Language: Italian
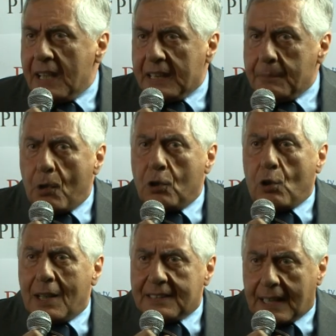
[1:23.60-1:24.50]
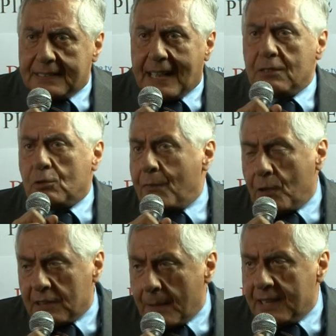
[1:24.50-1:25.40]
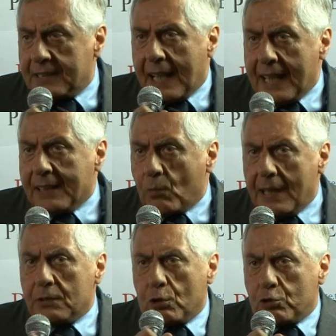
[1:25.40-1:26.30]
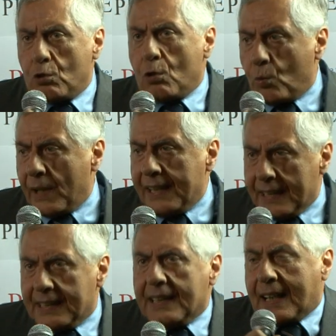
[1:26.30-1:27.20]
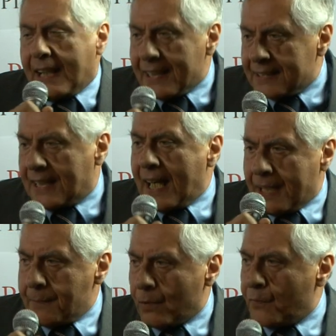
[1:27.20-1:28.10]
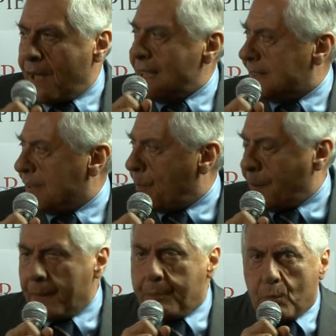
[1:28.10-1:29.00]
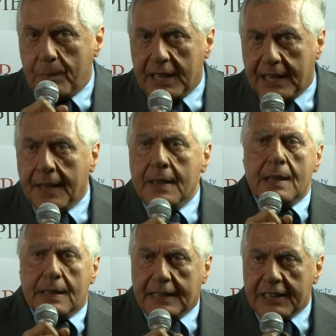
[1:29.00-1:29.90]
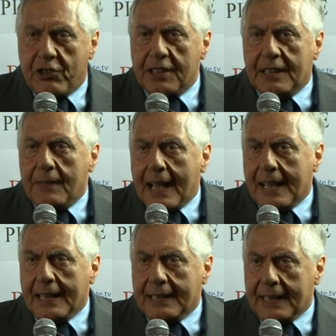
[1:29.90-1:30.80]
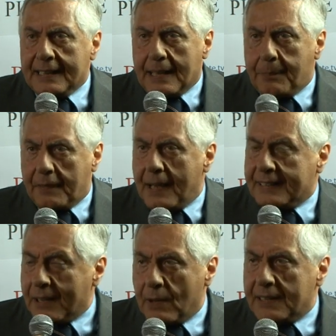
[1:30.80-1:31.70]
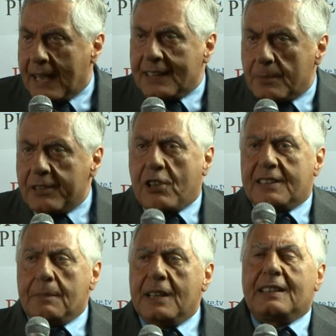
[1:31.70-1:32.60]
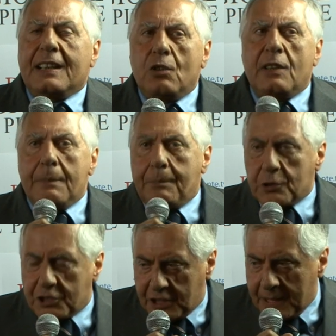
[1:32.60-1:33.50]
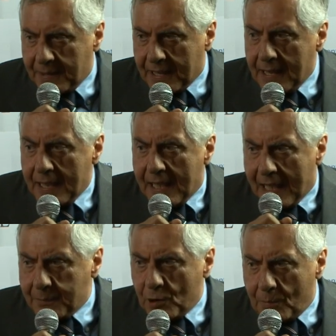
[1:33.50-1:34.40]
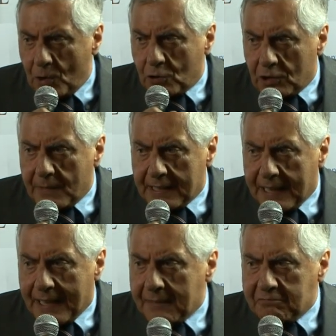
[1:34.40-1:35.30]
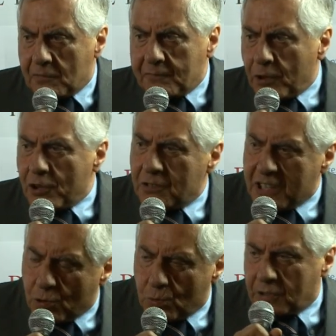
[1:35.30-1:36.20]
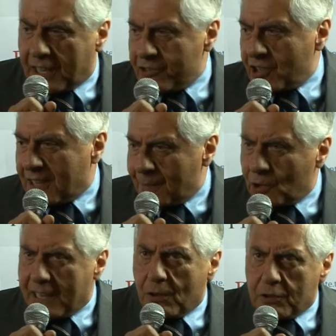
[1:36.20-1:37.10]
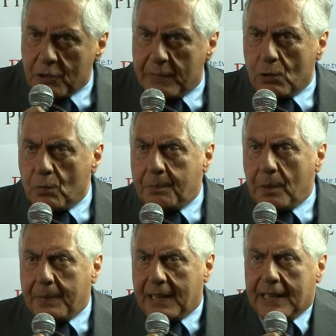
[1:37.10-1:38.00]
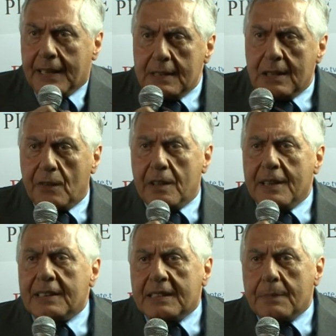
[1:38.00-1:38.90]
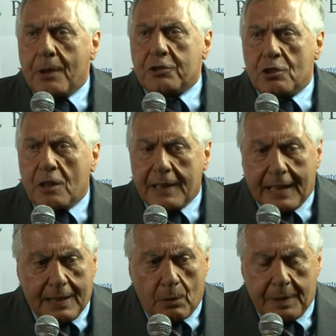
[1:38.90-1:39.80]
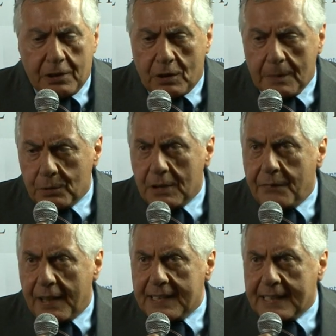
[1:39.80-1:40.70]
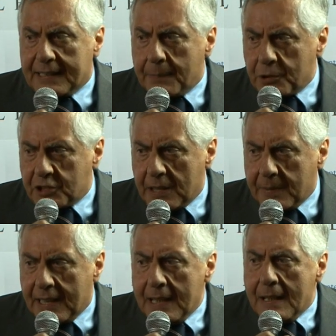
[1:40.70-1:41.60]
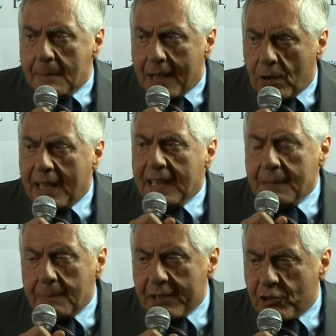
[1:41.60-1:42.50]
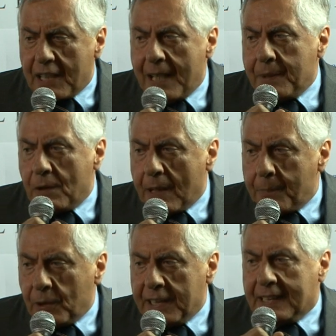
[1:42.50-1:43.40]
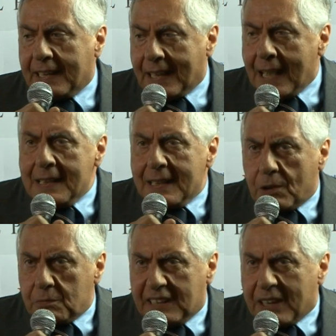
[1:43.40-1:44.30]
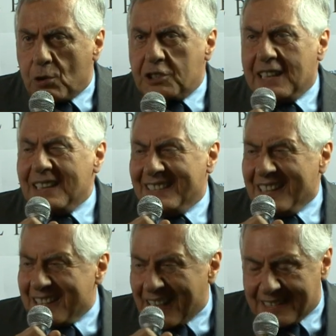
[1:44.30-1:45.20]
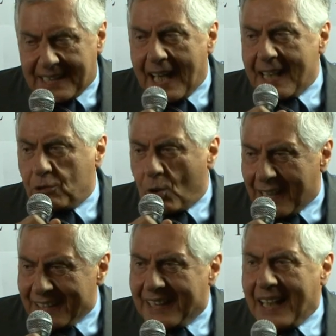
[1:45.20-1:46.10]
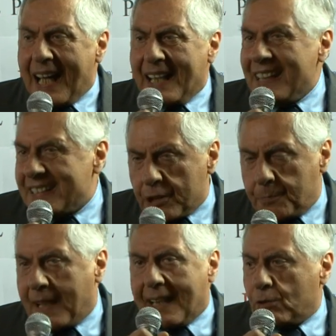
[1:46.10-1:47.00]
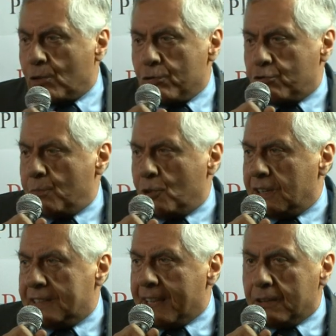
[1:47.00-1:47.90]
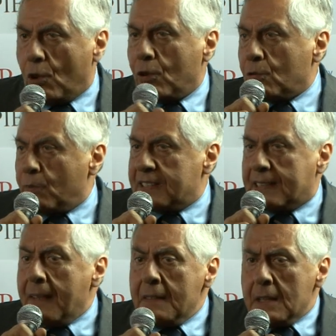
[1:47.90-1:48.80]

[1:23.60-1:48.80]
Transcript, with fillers: in modo altrettanto fondamentali quanto sono quelli di realizzare manufatti, opere pubbliche, di incentivare l'edilizia privata e quant'altro. Ma certamente non è possibile, a mio modo di vedere, non voglio discutere circa il modello di sviluppo, perché ovviamente si possono avere le opinioni più differenziate possibili, ma non è immaginabile immaginabile una politica di così disastrato, radicale, esasperato consumo del territorio. Questa